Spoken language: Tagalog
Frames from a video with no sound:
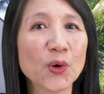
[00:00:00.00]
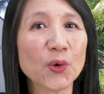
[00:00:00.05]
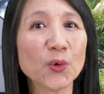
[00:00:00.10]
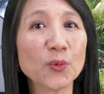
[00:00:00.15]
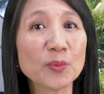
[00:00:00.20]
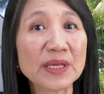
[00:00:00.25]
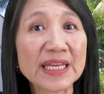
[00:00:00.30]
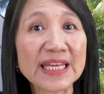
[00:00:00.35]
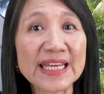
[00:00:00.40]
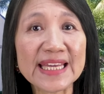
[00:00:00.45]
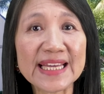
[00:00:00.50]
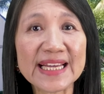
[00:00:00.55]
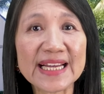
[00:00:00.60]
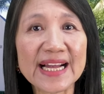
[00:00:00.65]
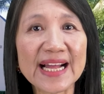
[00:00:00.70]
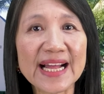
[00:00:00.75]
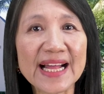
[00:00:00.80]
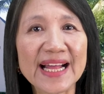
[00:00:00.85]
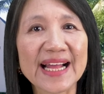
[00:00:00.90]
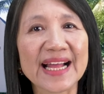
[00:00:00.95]
Humingi
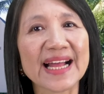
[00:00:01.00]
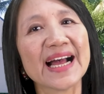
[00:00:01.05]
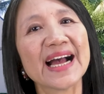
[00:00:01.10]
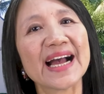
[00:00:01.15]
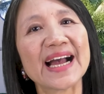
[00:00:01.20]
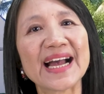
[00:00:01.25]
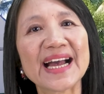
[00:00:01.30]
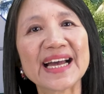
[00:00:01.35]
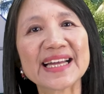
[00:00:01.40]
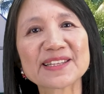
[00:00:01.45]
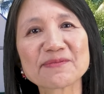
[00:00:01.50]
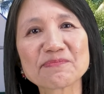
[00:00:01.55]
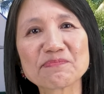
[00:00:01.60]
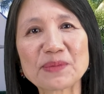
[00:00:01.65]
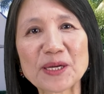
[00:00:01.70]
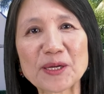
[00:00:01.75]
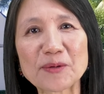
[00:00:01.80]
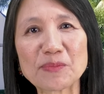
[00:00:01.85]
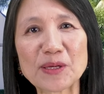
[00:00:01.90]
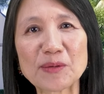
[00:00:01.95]
ka at
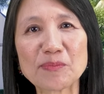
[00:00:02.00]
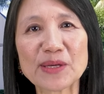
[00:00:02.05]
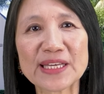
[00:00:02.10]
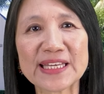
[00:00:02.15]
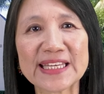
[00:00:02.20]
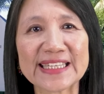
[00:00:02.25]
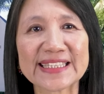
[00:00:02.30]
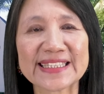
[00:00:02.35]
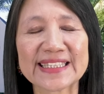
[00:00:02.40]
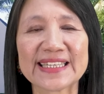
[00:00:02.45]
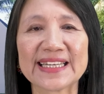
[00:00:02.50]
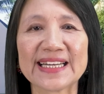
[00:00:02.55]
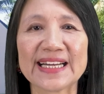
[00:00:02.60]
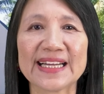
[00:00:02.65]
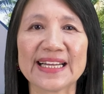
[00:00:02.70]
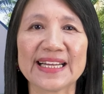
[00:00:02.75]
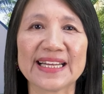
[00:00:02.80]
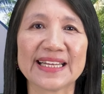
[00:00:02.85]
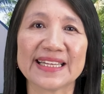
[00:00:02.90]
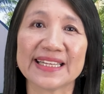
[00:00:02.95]
pagbibigyan
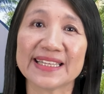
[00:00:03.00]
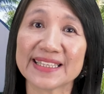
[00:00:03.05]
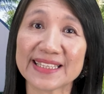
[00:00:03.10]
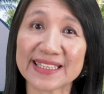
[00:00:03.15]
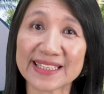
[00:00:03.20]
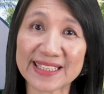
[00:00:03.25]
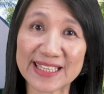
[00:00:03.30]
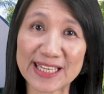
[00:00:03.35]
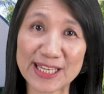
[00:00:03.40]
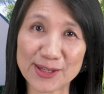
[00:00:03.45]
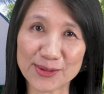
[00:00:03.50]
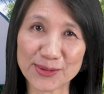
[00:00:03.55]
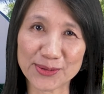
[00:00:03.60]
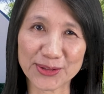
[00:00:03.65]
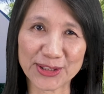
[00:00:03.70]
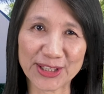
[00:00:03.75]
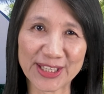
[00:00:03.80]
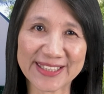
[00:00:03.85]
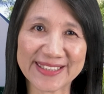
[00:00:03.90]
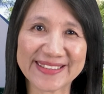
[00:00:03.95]
ka ni
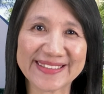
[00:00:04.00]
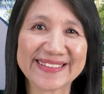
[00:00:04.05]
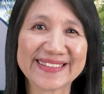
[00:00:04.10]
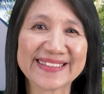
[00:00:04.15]
Lord